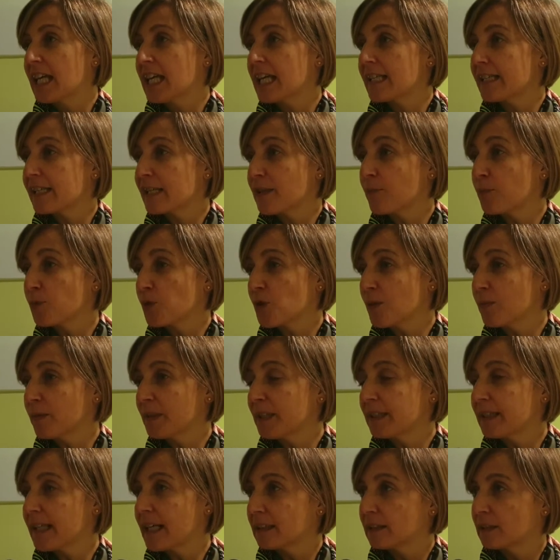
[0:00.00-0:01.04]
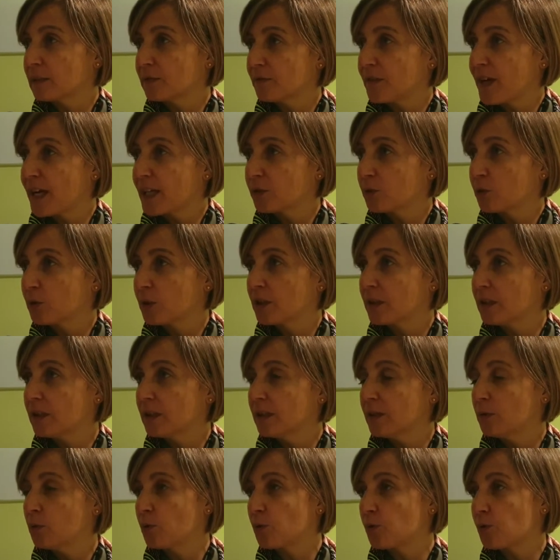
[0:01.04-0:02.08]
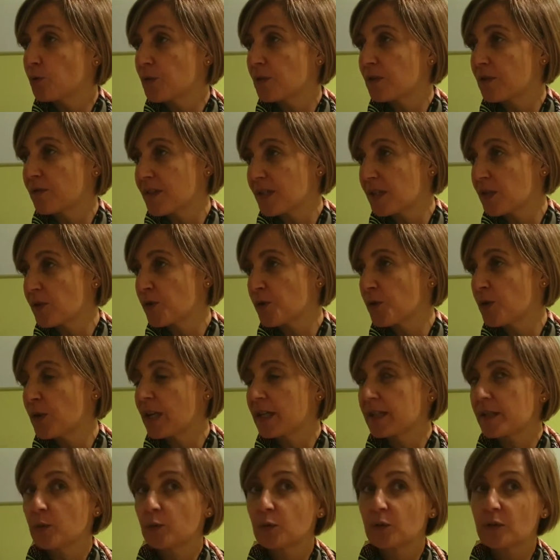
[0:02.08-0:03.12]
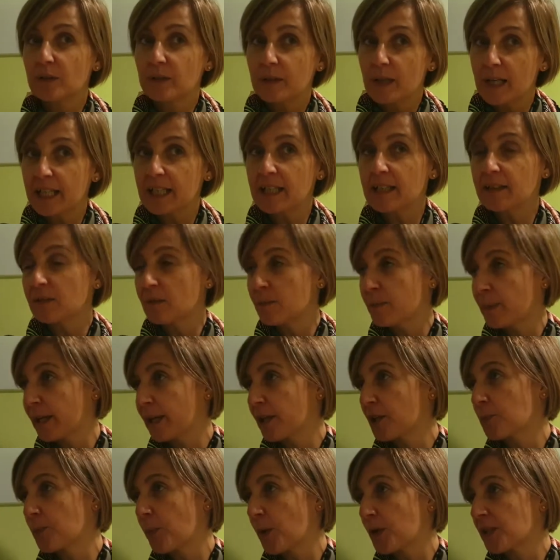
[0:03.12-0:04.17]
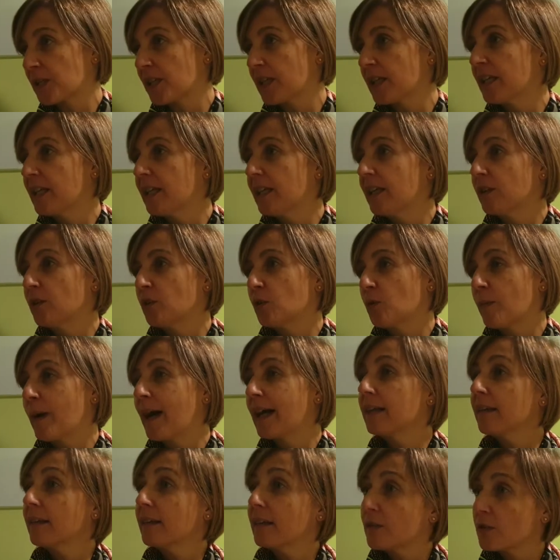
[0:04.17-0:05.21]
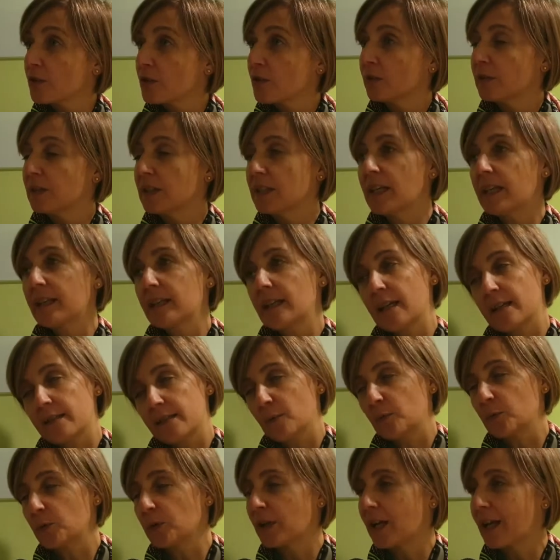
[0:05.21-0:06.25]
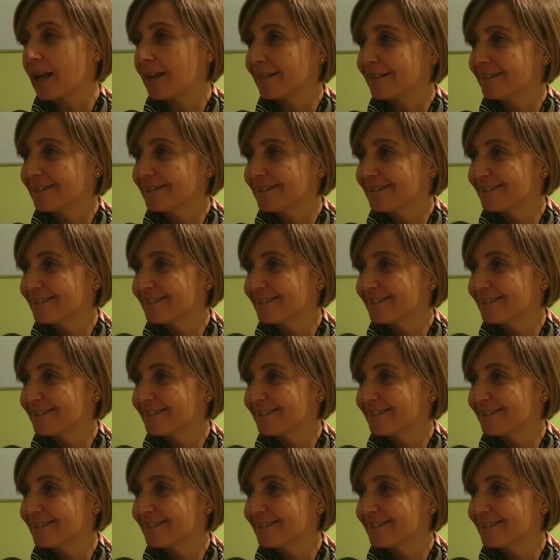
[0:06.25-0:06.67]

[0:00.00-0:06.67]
Isso tem possibilitado, de facto, que o Serviço Nacional de Saúde tenha também resposta numa área que antes não tinha, que é a saúde oral.